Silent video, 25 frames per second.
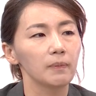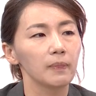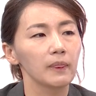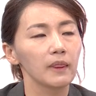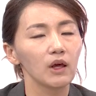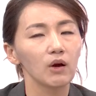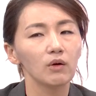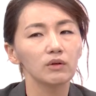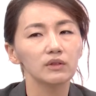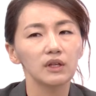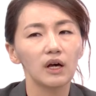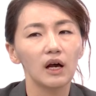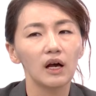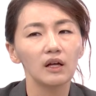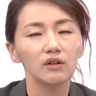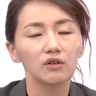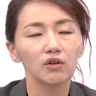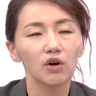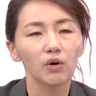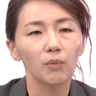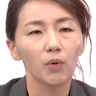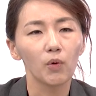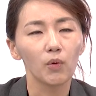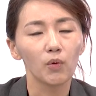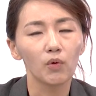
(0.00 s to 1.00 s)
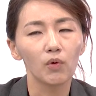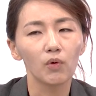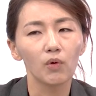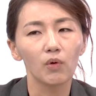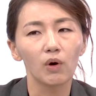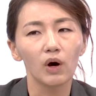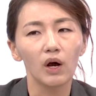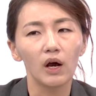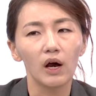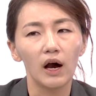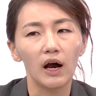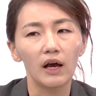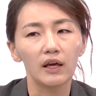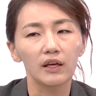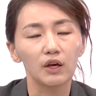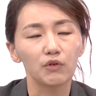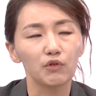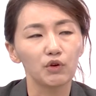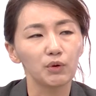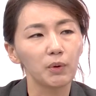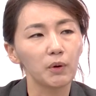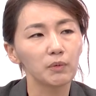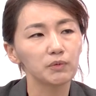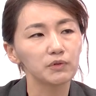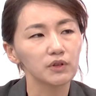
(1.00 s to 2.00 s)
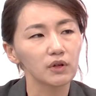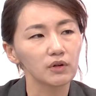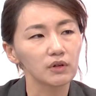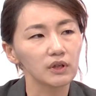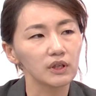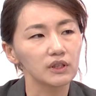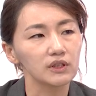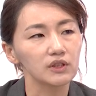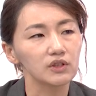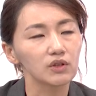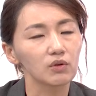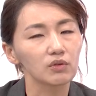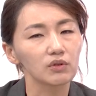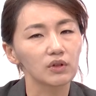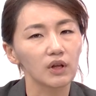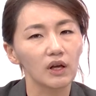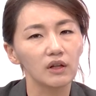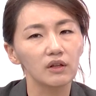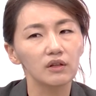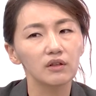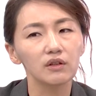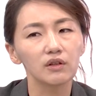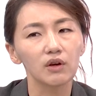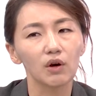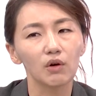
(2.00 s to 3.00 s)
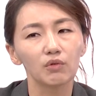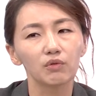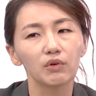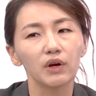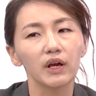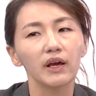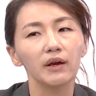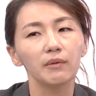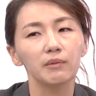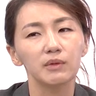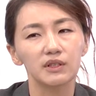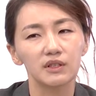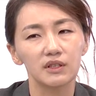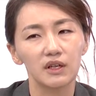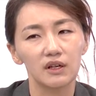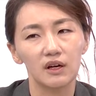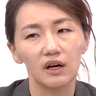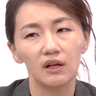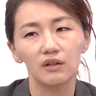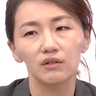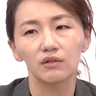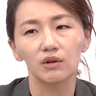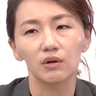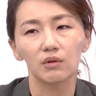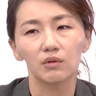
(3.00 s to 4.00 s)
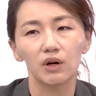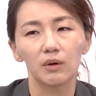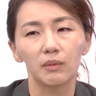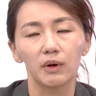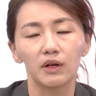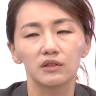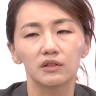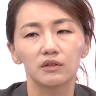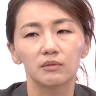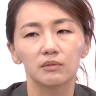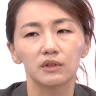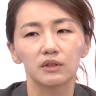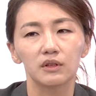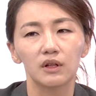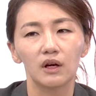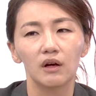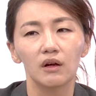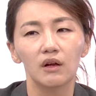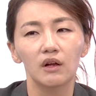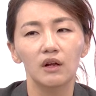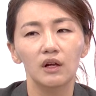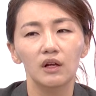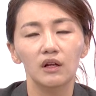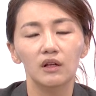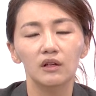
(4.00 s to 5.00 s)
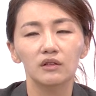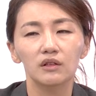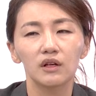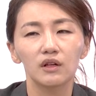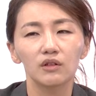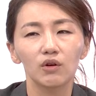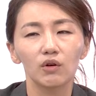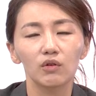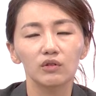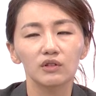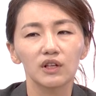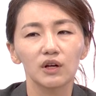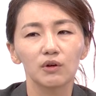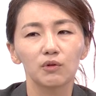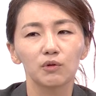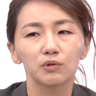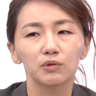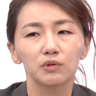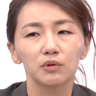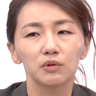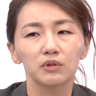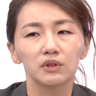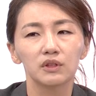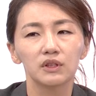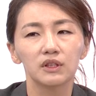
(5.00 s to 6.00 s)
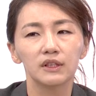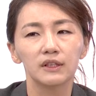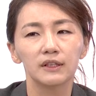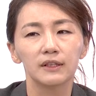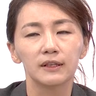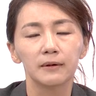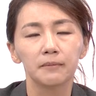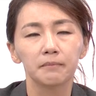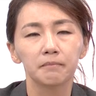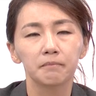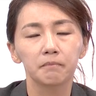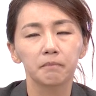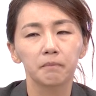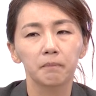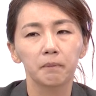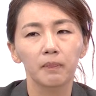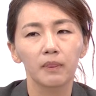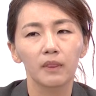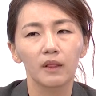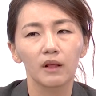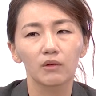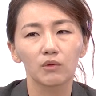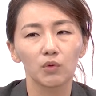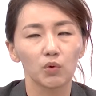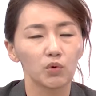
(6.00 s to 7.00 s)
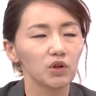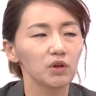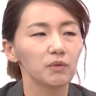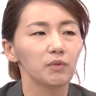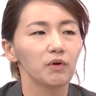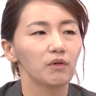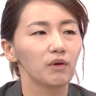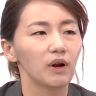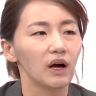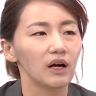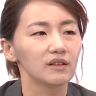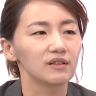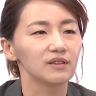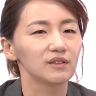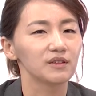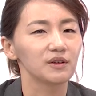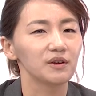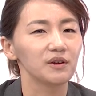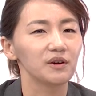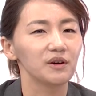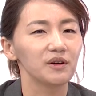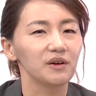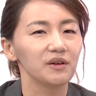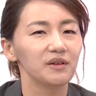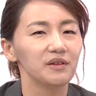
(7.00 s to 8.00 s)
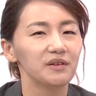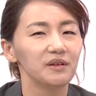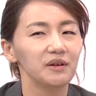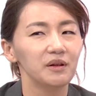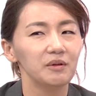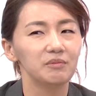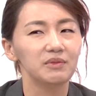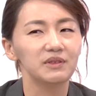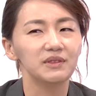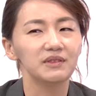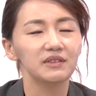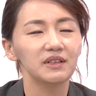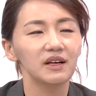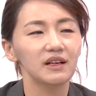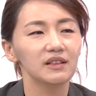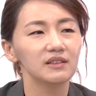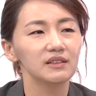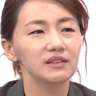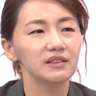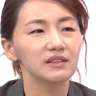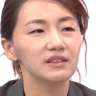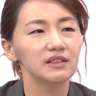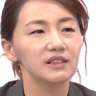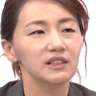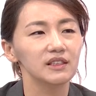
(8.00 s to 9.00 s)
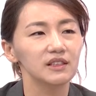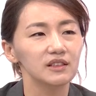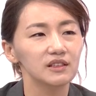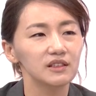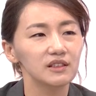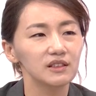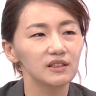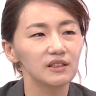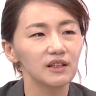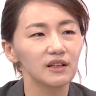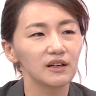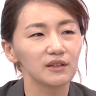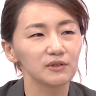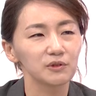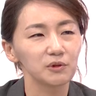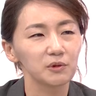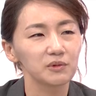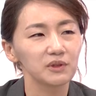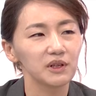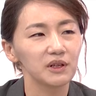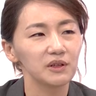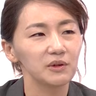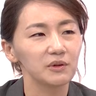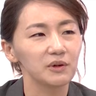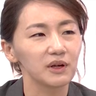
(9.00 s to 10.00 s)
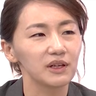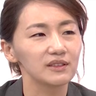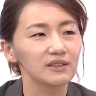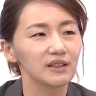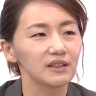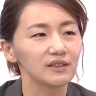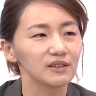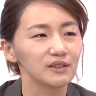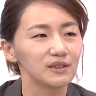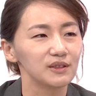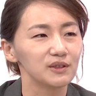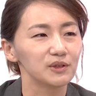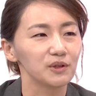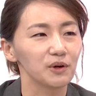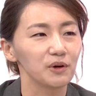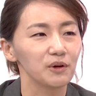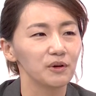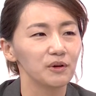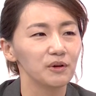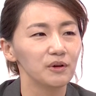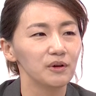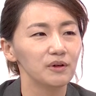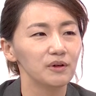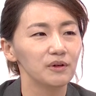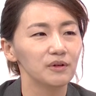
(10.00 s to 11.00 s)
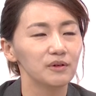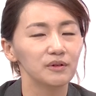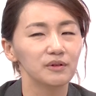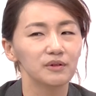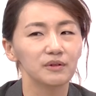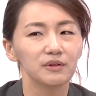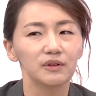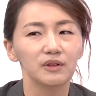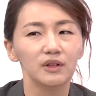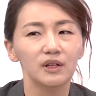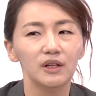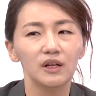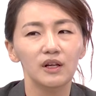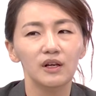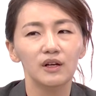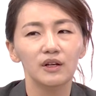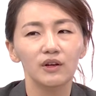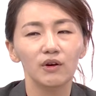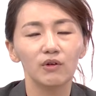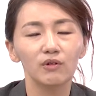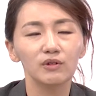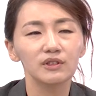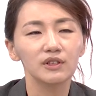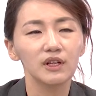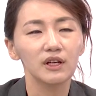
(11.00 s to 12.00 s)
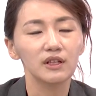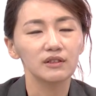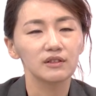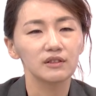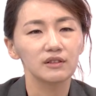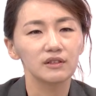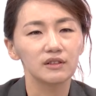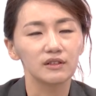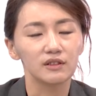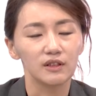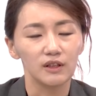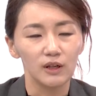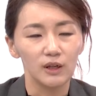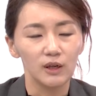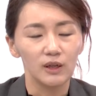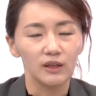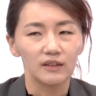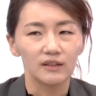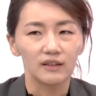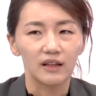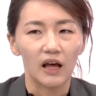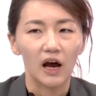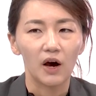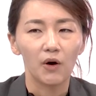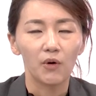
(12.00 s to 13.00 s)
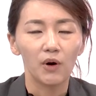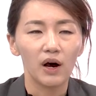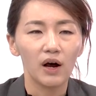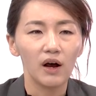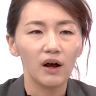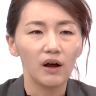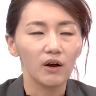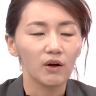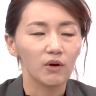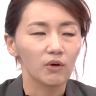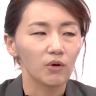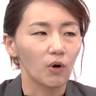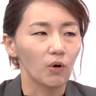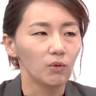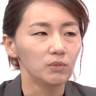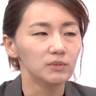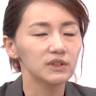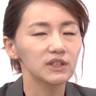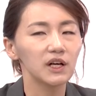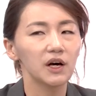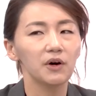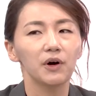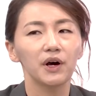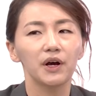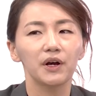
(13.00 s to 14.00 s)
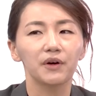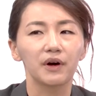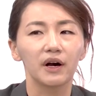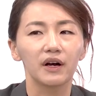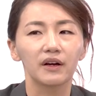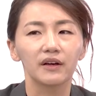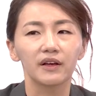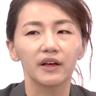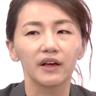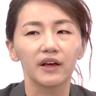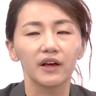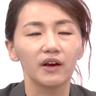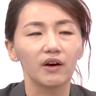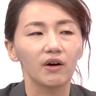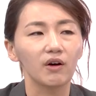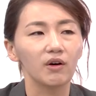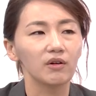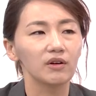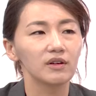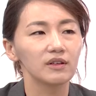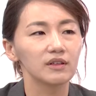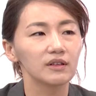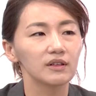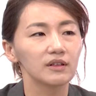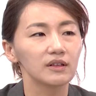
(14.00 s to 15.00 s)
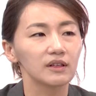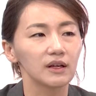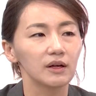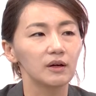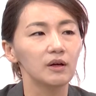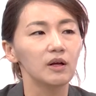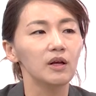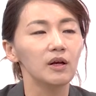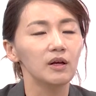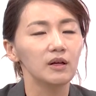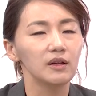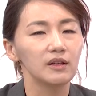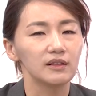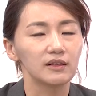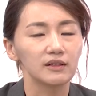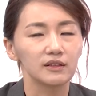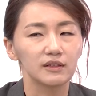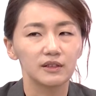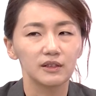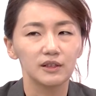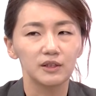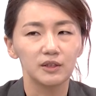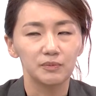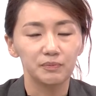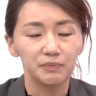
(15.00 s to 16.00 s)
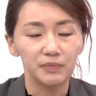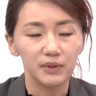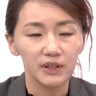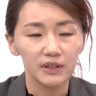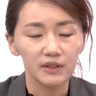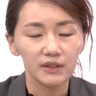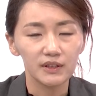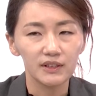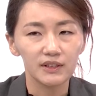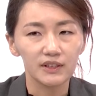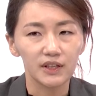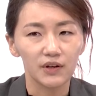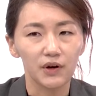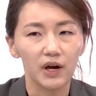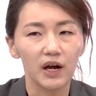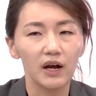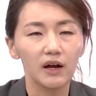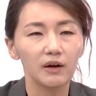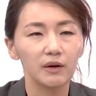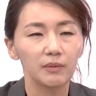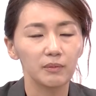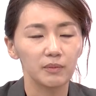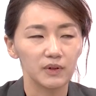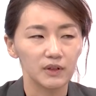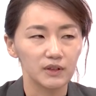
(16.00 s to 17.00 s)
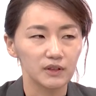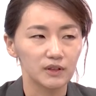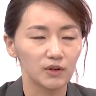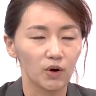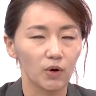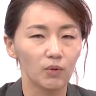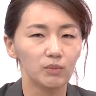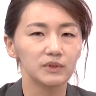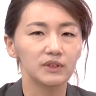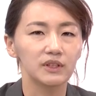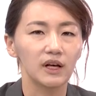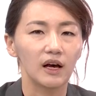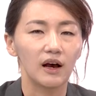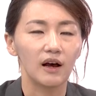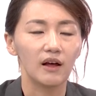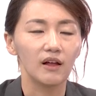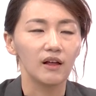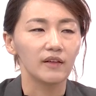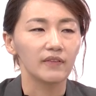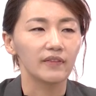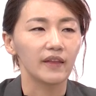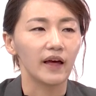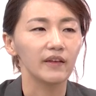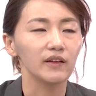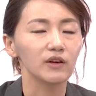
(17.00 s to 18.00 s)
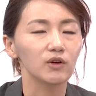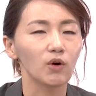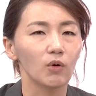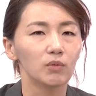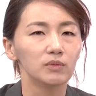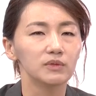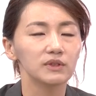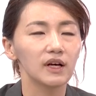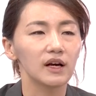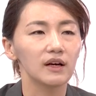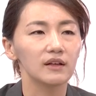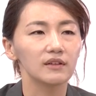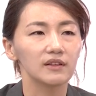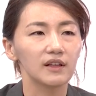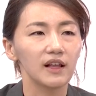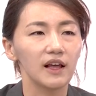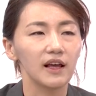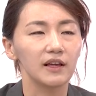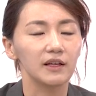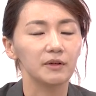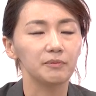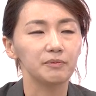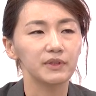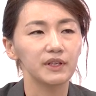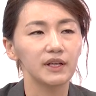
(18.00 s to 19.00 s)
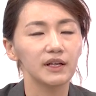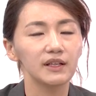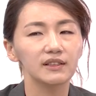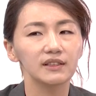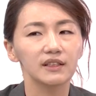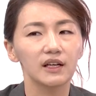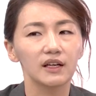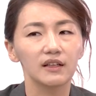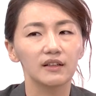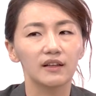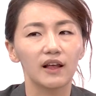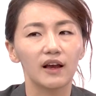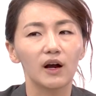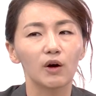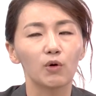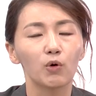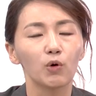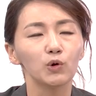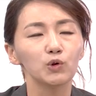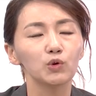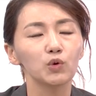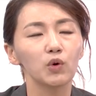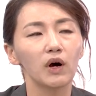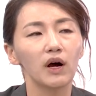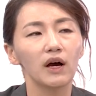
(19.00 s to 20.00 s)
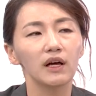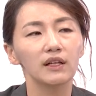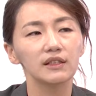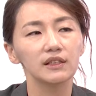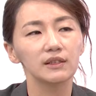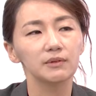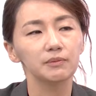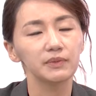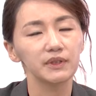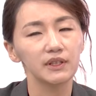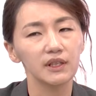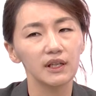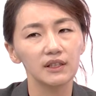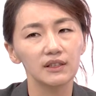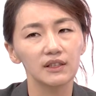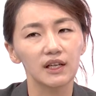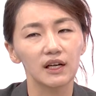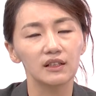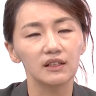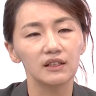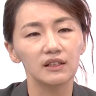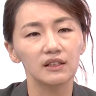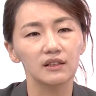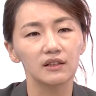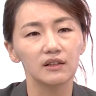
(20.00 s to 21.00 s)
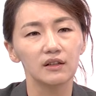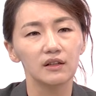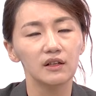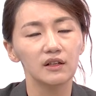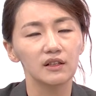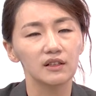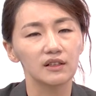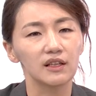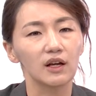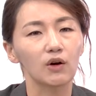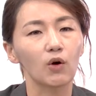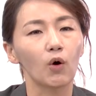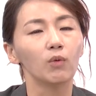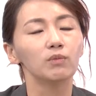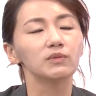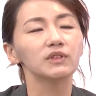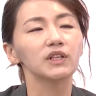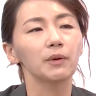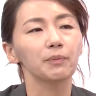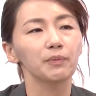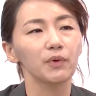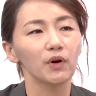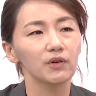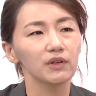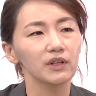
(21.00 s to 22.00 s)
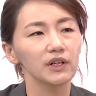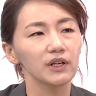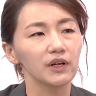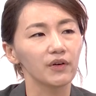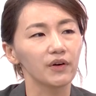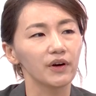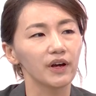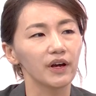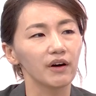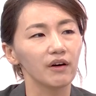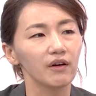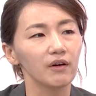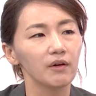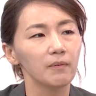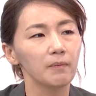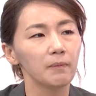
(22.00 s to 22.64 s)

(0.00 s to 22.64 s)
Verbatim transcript: 형사 하는 거 보고 아 이게 위법성이 인정되는 경우에 민사를 하는 경우가 많습니다. 일단 형사 고소는 돈이 별로 안 들어요. 민사는 인지대랑 송달료가 일단 들죠. 어, 형사는 나와 검사와의 관계예요. 그러니까 그 피의자와 그 검사, 나는 검사한테 이 피해자인 내가 고소하는 피해자는 그냥 검사 편인 거예요.